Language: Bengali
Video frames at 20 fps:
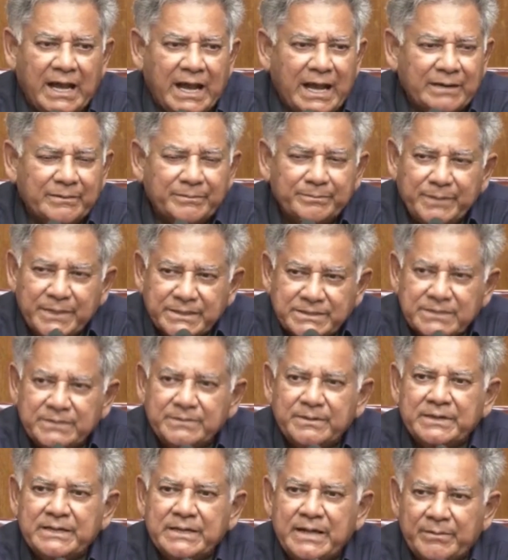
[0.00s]
আর
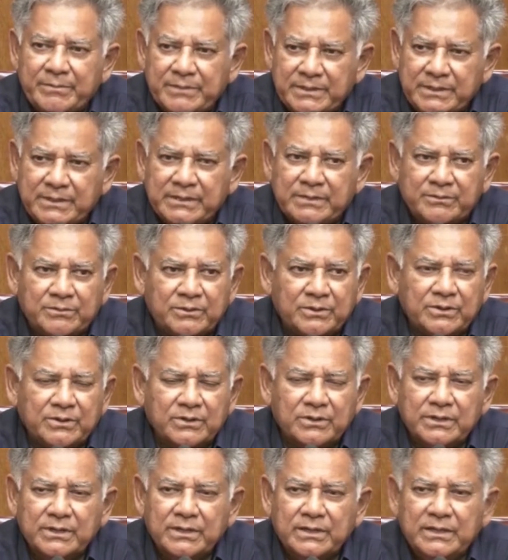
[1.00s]
বেশিরভাগই আমি যেটা মনে
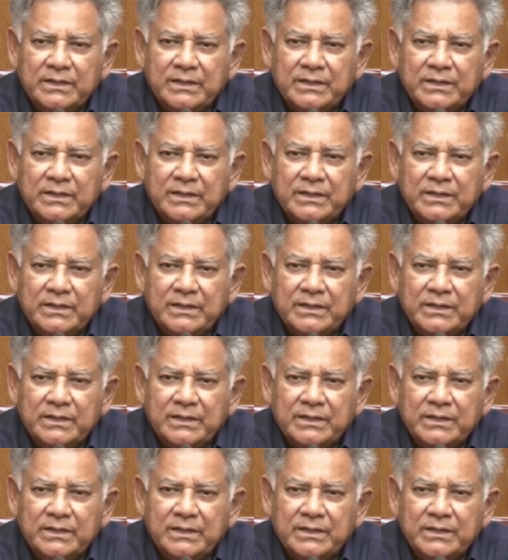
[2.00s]
করি